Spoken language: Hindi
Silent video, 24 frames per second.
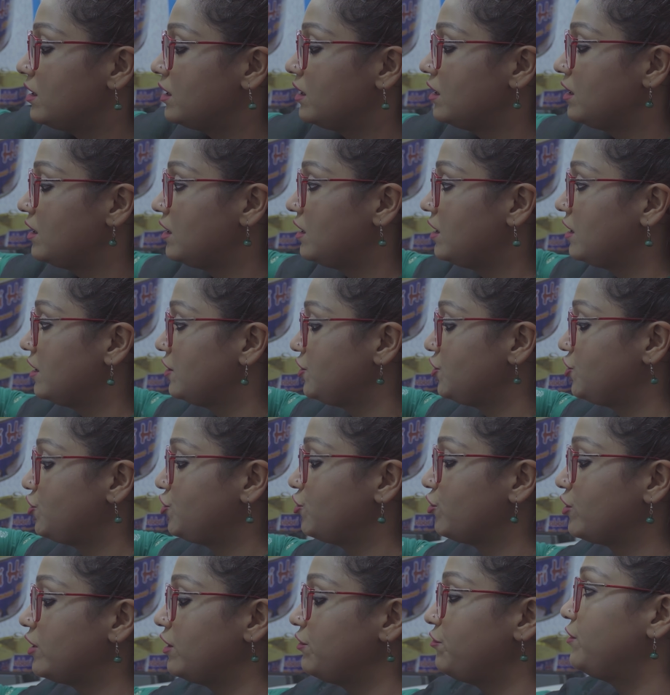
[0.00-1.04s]
आ,
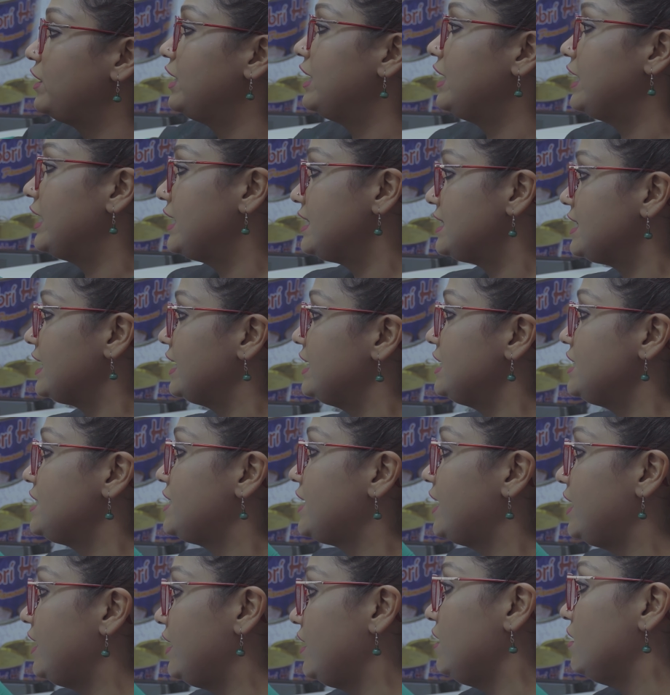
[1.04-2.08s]
शुगर फ्री ये साइज
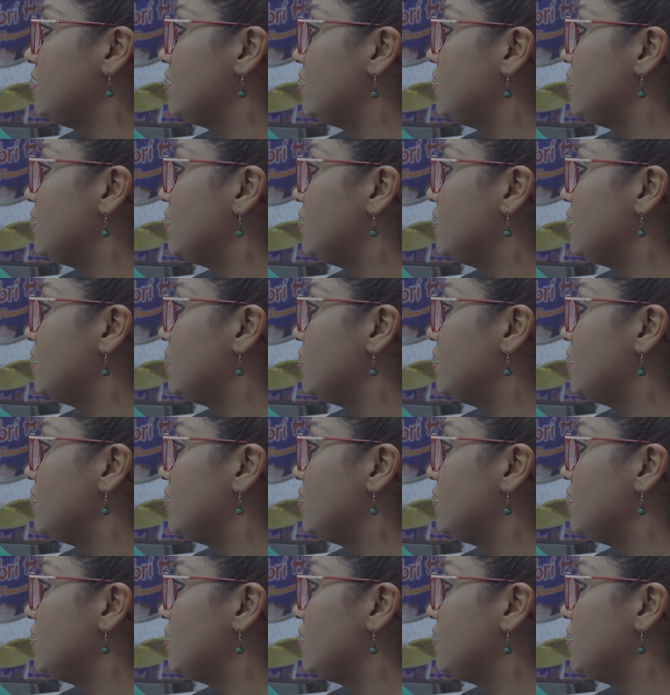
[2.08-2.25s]
चाहिए